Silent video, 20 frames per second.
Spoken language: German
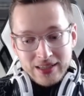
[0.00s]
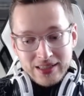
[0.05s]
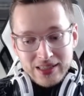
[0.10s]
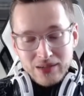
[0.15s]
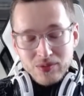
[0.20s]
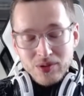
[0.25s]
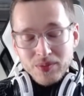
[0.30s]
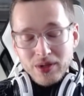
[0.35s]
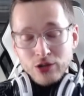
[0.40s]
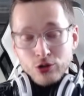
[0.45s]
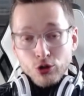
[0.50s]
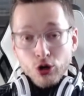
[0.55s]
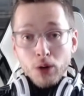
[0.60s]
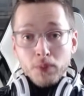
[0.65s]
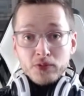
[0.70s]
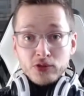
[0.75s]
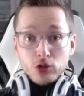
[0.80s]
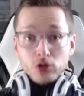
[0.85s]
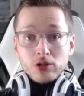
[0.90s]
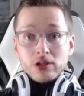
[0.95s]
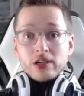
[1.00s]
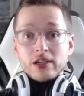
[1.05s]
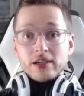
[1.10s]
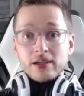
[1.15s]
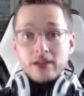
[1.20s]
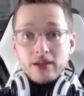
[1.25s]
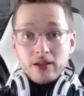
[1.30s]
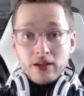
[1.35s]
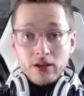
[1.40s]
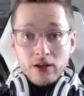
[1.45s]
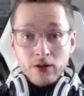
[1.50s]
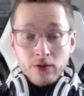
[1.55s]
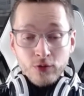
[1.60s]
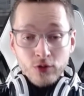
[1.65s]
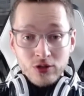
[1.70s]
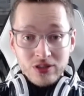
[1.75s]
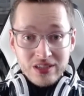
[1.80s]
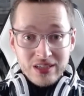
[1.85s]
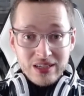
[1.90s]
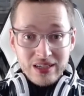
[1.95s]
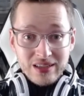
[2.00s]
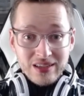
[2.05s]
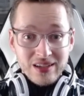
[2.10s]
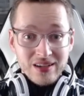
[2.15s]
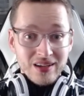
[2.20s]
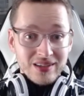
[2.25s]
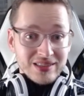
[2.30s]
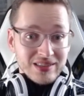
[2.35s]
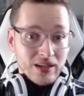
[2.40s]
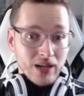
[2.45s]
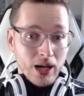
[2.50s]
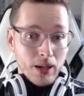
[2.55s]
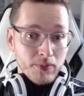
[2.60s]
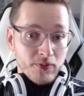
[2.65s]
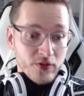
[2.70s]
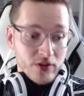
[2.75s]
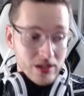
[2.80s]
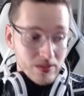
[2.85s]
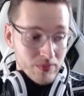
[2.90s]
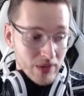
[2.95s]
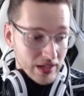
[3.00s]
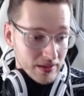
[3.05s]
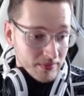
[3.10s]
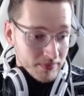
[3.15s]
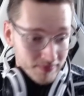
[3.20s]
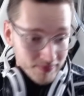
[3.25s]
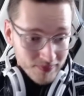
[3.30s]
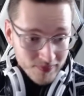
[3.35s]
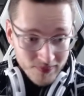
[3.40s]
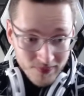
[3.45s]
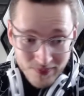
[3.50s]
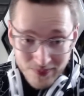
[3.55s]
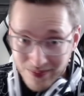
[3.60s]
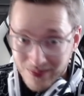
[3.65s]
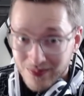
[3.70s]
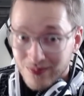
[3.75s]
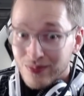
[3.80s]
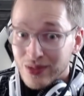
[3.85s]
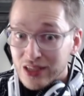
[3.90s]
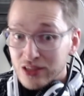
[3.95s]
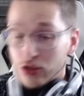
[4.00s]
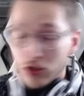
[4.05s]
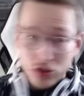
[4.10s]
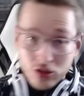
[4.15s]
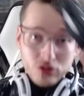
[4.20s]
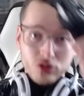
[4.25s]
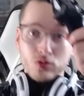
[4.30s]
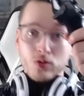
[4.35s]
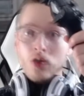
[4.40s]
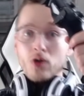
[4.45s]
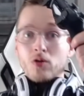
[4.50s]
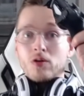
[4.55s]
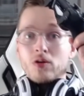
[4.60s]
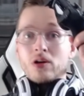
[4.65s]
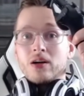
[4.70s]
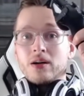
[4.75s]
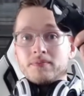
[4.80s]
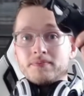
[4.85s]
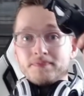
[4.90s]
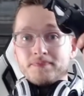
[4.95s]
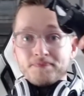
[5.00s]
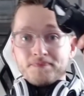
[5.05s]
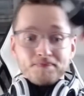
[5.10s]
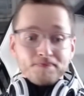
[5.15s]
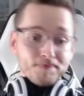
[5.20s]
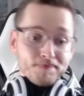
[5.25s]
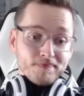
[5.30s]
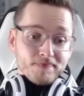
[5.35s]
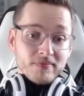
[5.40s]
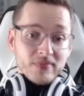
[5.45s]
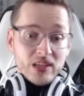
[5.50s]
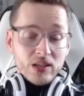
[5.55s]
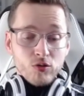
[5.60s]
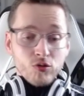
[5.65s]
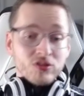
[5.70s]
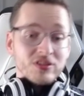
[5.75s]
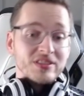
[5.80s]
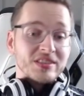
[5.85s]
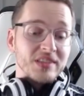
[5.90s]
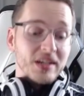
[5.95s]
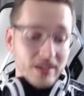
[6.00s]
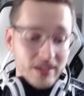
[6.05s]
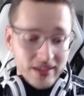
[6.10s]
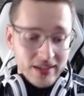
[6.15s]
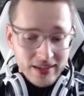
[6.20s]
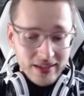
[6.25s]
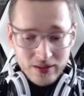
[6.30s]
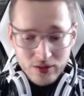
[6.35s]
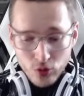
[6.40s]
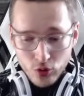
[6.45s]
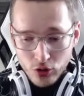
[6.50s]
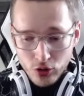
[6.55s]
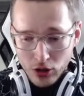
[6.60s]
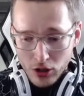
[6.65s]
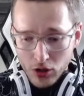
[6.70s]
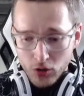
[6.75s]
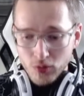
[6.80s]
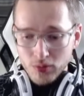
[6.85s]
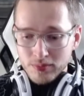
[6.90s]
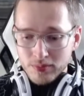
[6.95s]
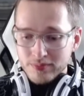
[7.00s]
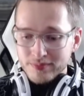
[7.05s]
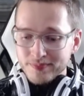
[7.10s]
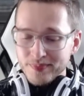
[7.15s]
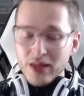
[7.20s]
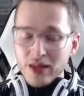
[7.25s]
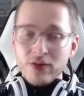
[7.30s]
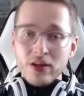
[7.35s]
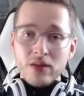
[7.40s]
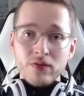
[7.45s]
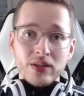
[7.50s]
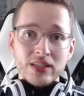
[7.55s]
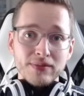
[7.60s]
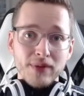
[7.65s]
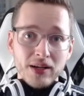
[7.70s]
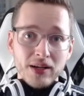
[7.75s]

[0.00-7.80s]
sagen wir mal Kopfschütteln für die, die das dann abfilmen mit Controller und sagen, Jo, FIFA